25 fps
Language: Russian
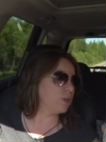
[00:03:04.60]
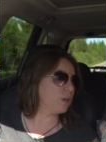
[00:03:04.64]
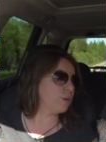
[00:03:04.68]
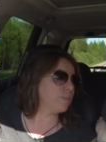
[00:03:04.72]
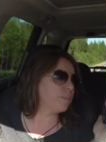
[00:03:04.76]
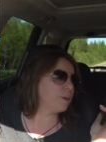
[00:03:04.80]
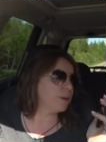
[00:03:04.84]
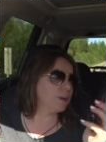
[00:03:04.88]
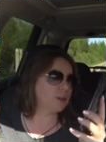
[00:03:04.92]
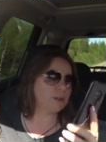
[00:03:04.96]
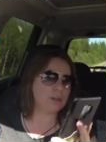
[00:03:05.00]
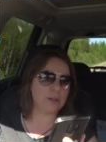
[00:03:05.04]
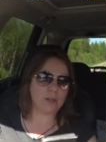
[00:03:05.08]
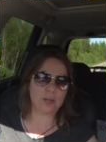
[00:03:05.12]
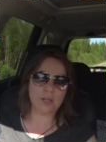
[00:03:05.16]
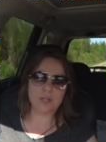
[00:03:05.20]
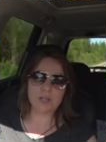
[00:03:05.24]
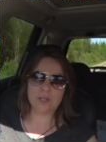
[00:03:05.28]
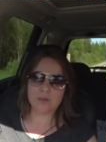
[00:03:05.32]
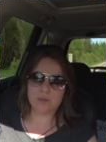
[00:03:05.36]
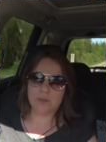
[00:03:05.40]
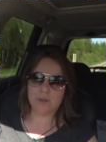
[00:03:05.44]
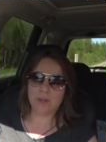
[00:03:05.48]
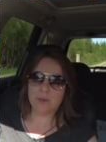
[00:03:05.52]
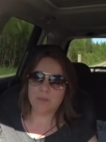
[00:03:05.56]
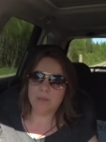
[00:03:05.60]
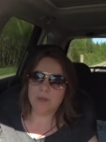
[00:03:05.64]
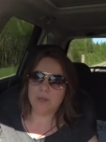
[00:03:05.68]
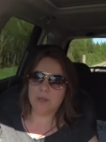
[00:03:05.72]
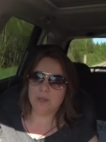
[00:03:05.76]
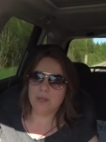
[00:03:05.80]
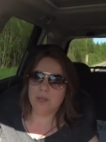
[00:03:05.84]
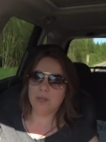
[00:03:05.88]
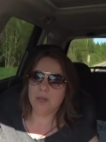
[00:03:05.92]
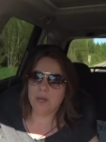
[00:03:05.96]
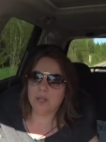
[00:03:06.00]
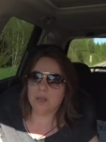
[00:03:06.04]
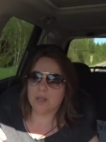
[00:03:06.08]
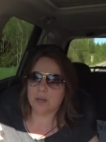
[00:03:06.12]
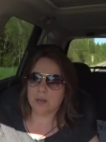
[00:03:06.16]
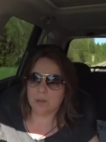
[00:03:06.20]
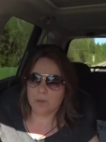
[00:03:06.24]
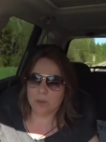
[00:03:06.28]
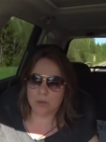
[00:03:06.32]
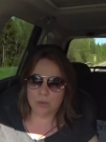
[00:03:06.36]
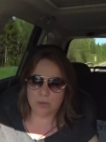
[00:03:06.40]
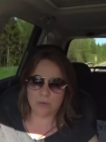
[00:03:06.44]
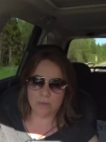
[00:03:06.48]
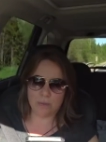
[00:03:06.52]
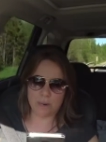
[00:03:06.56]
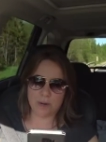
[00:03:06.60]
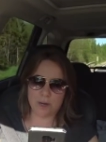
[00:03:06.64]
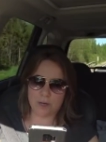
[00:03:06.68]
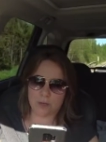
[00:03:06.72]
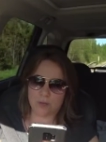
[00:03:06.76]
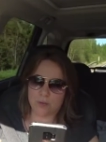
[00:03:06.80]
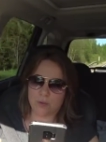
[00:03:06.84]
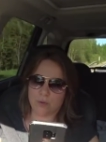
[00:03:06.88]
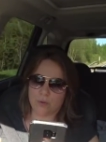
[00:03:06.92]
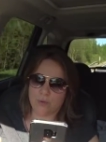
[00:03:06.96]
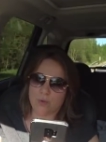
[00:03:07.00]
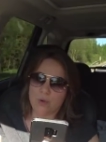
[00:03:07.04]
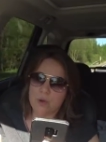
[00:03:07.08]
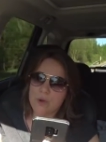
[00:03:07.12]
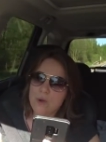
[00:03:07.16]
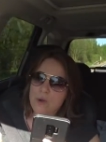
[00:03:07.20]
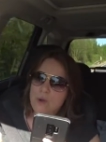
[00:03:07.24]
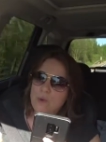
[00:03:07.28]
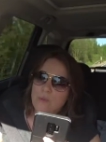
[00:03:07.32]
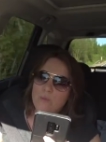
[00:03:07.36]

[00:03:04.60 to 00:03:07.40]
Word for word: и я поехала раньше времени, не доработав практику.